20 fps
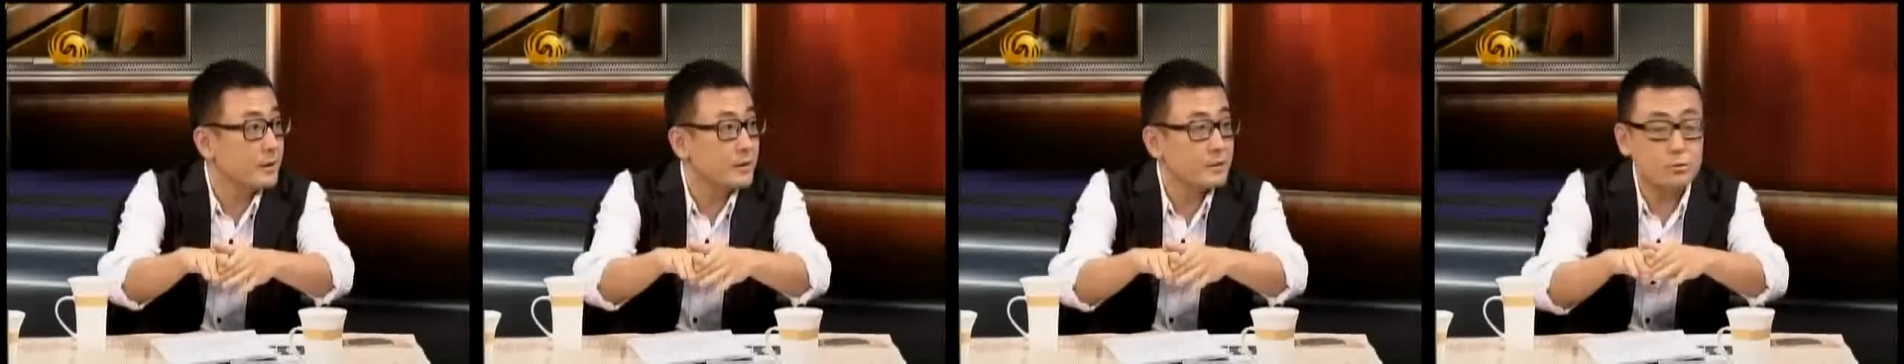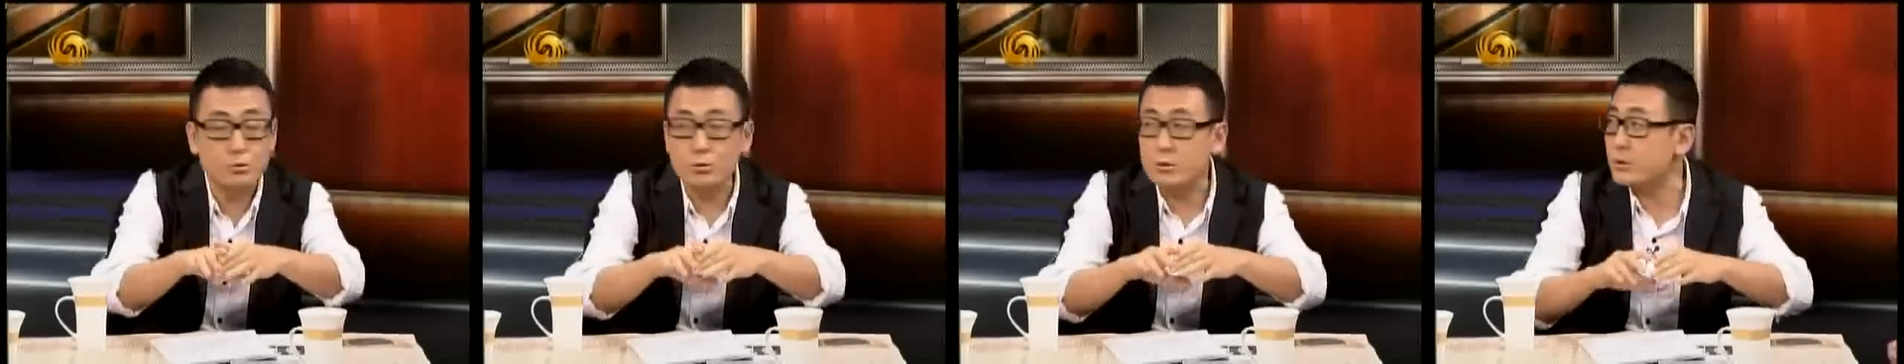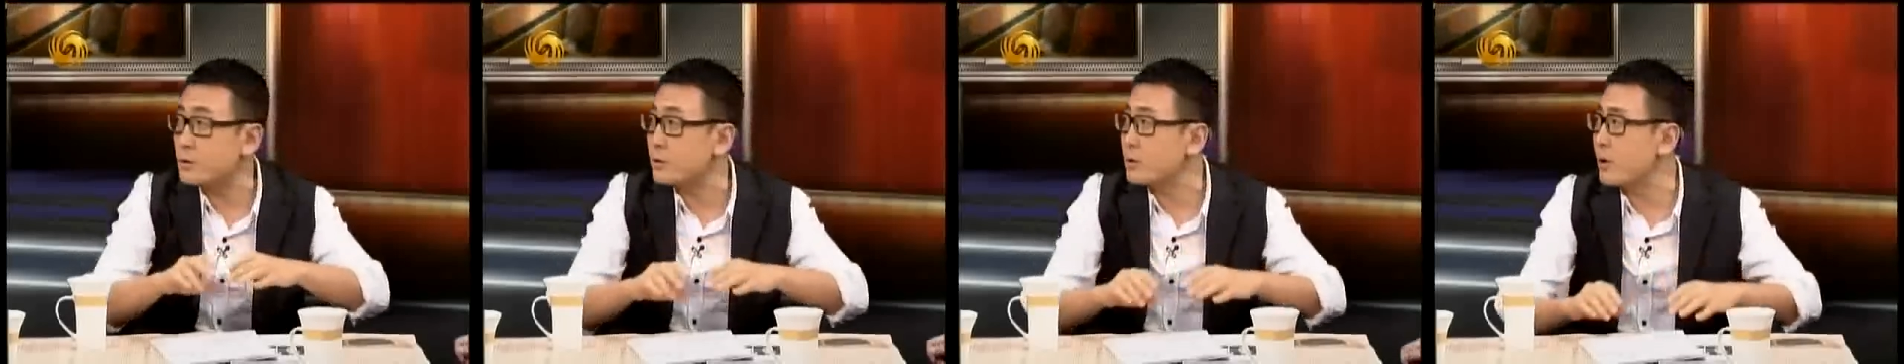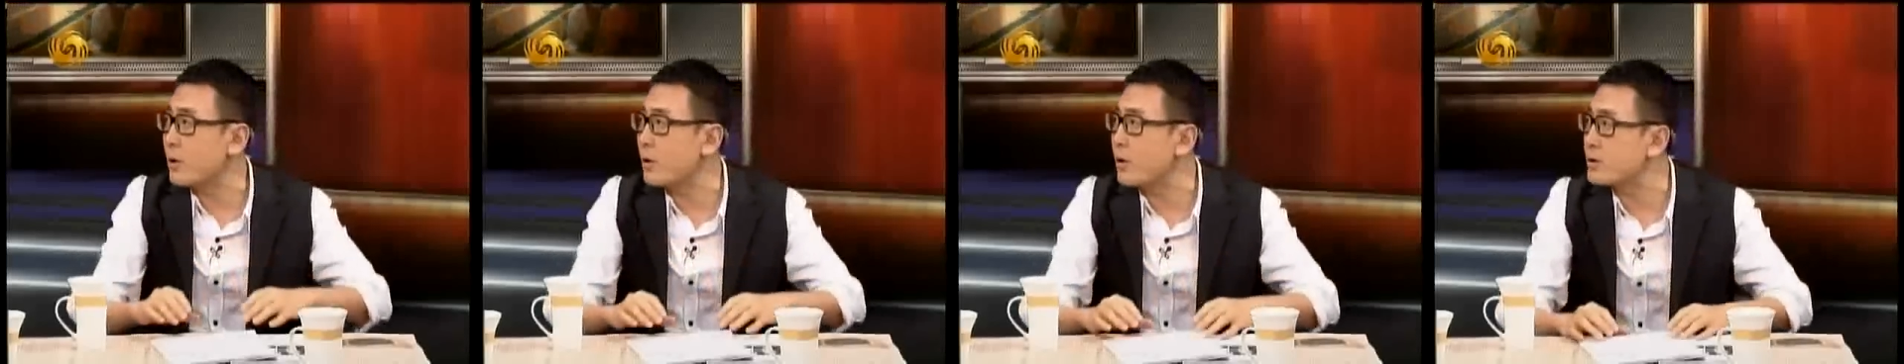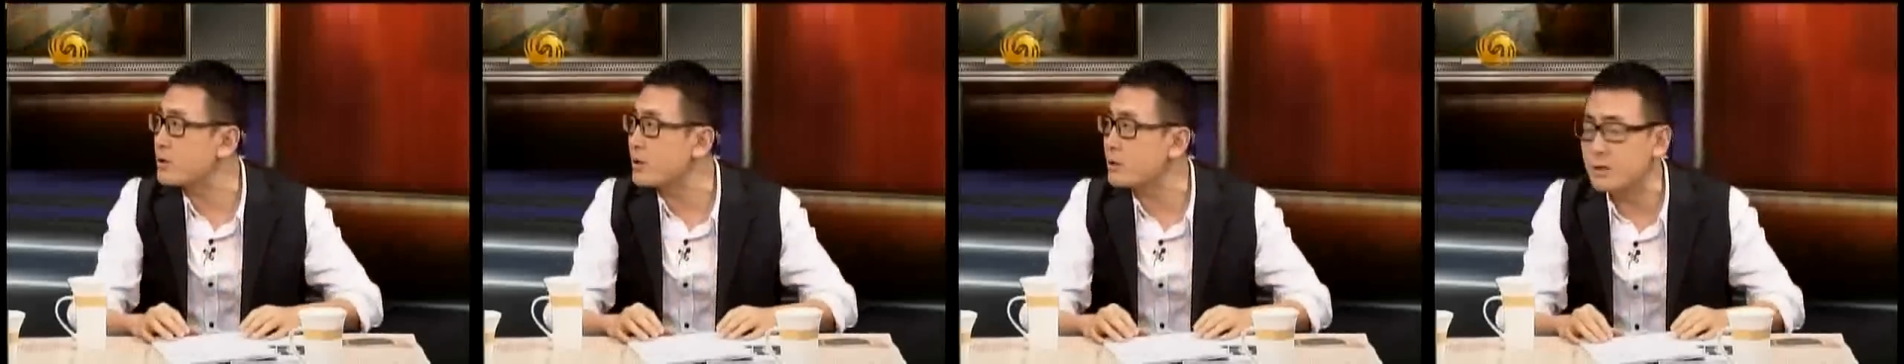说是
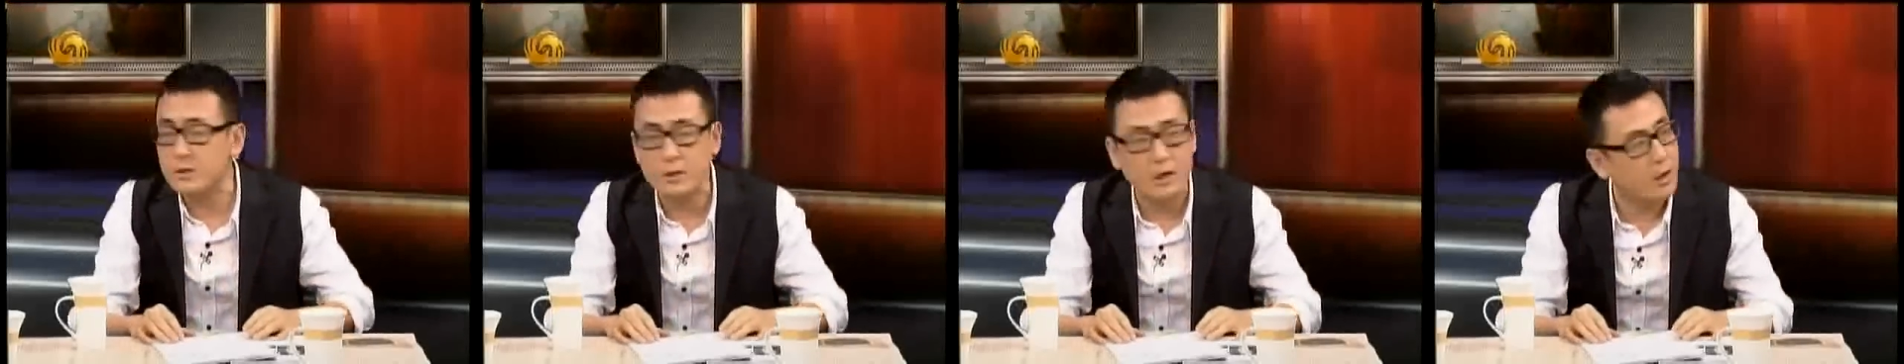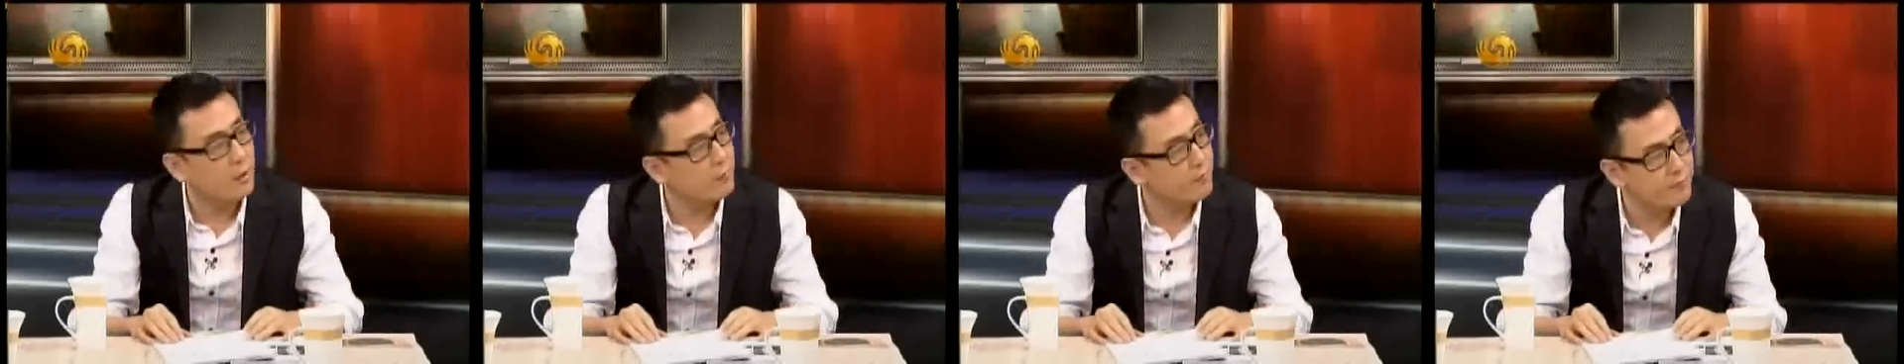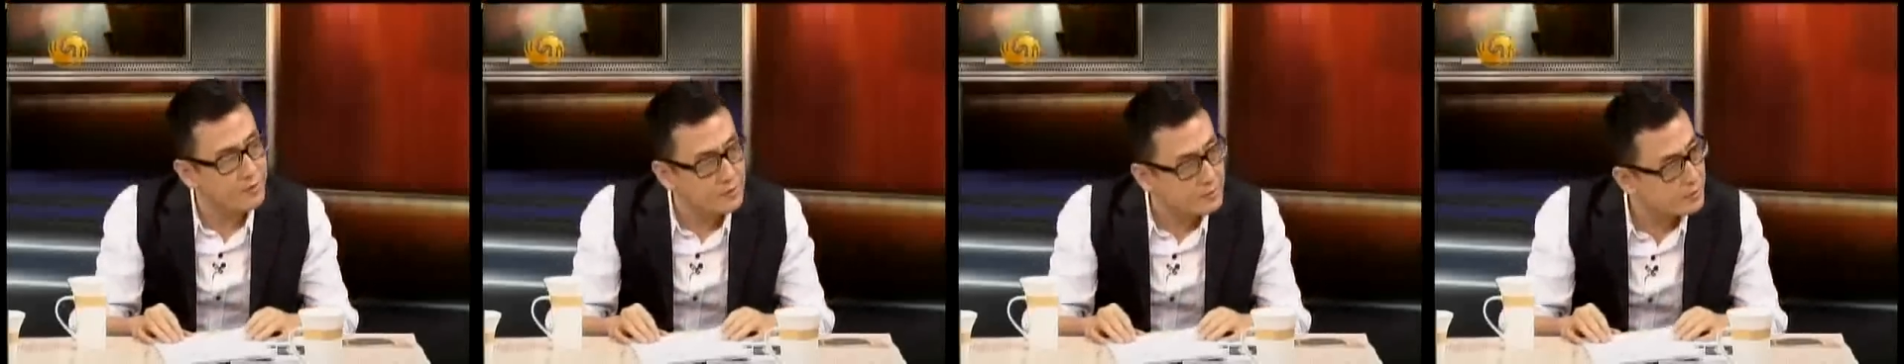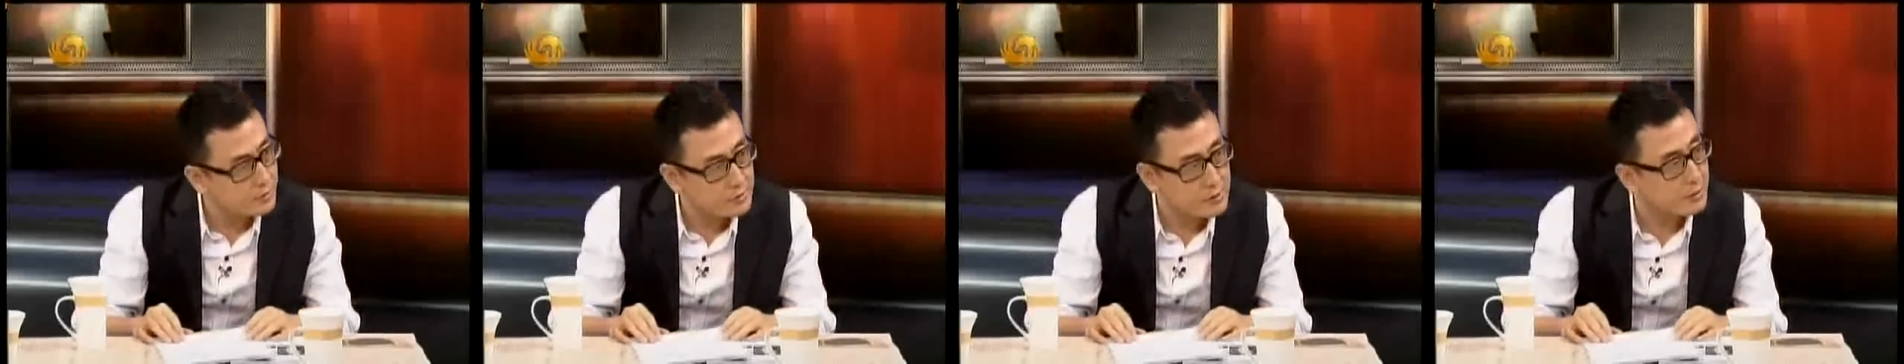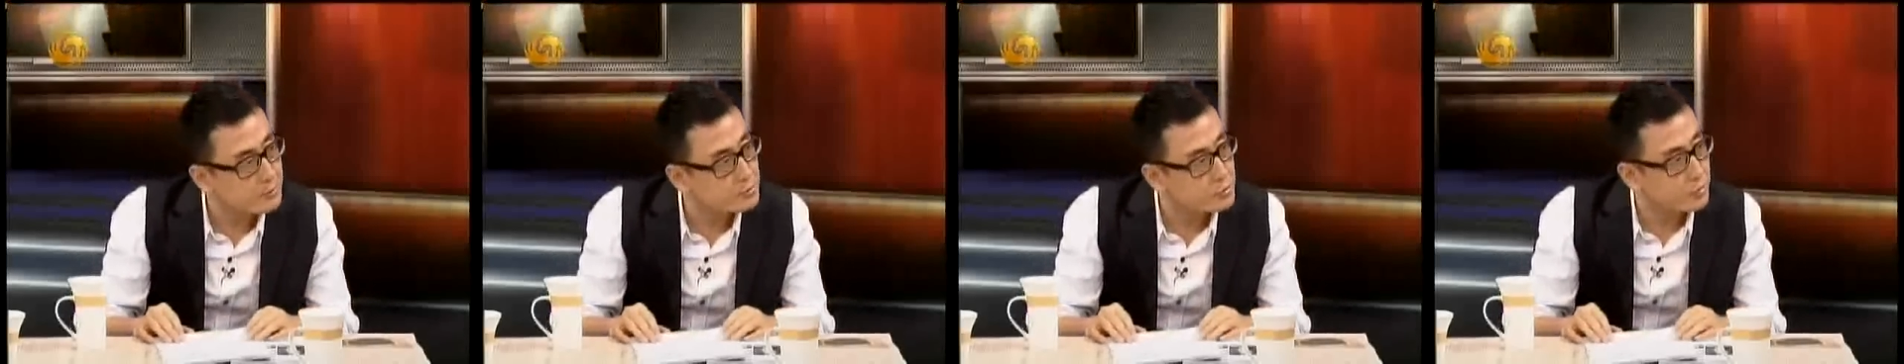好像是很非常
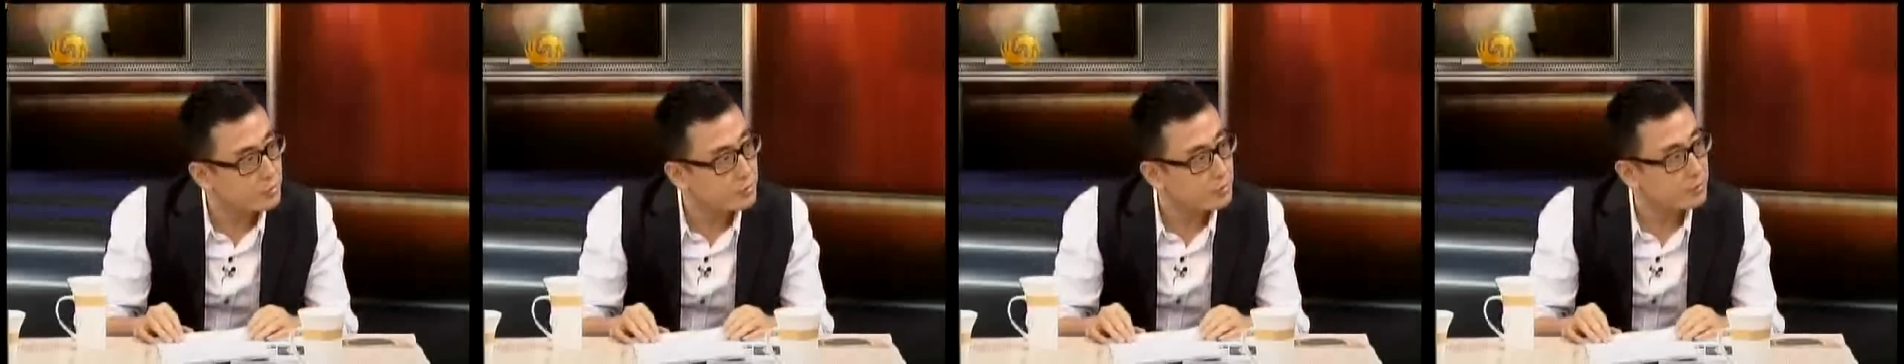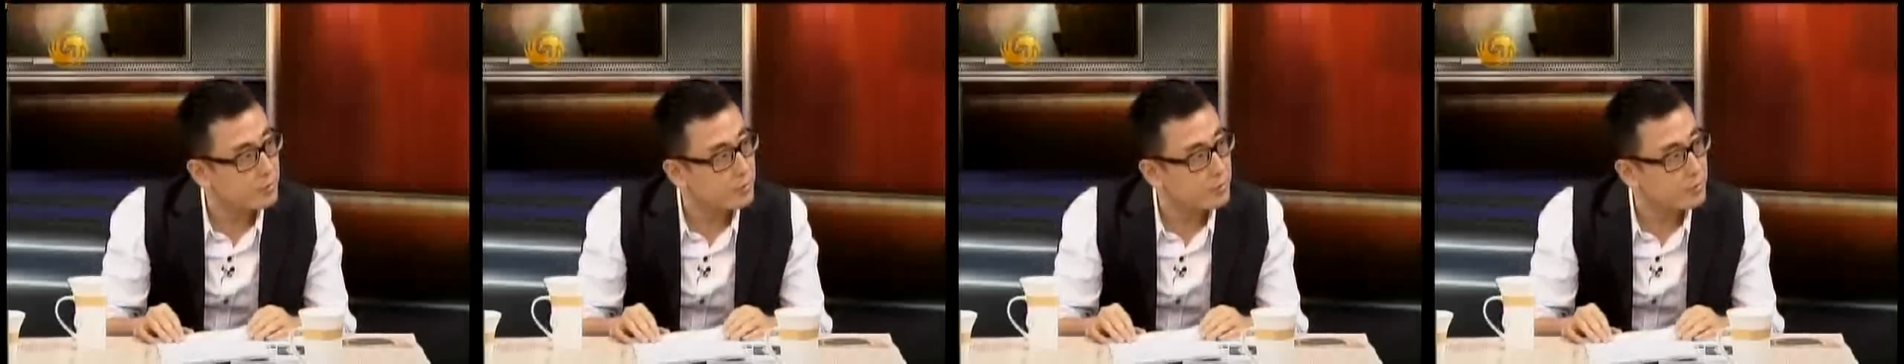严重，